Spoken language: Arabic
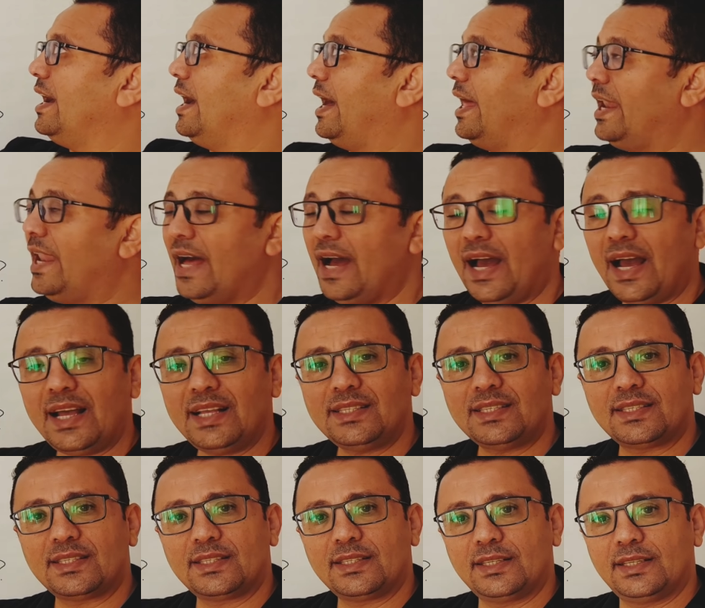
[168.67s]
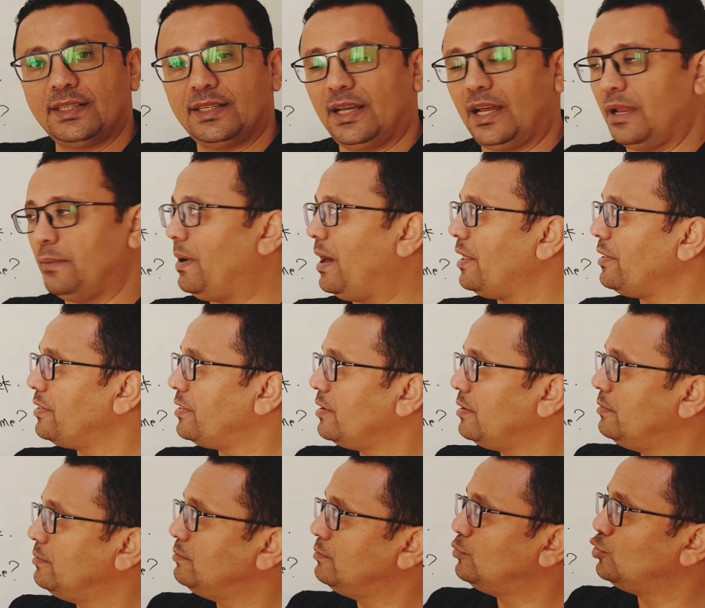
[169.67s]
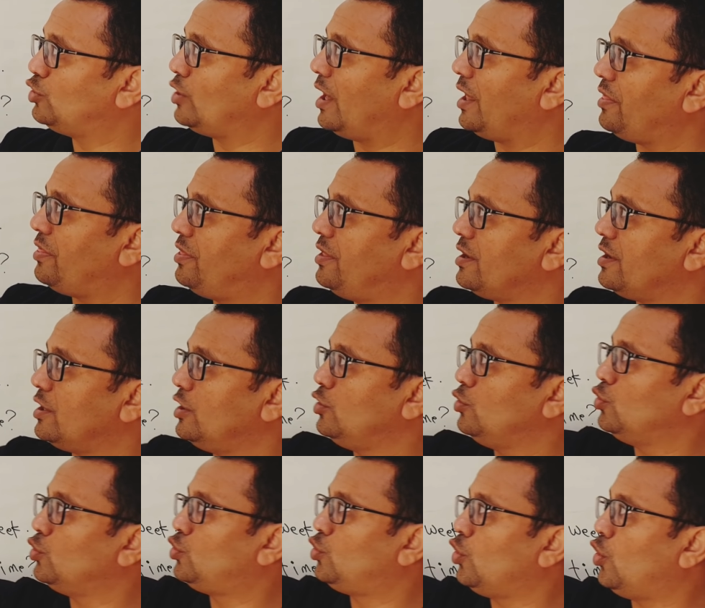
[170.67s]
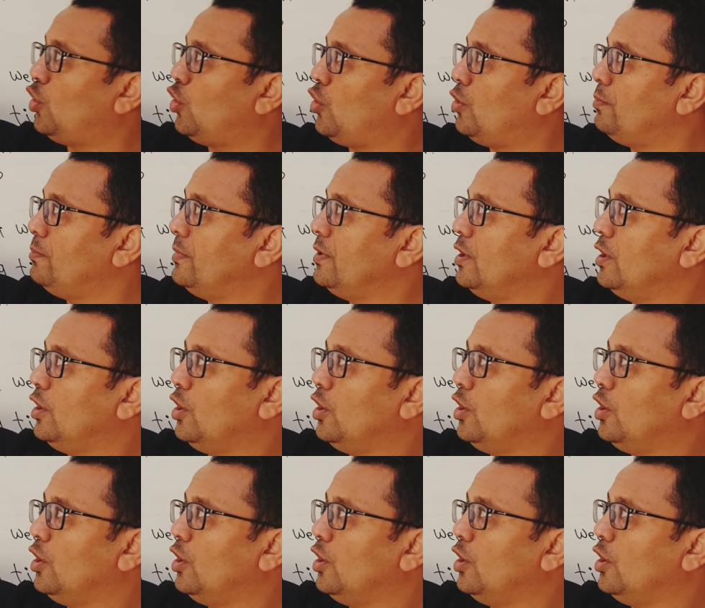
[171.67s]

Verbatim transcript: الهاز البعض متأثر أنه توم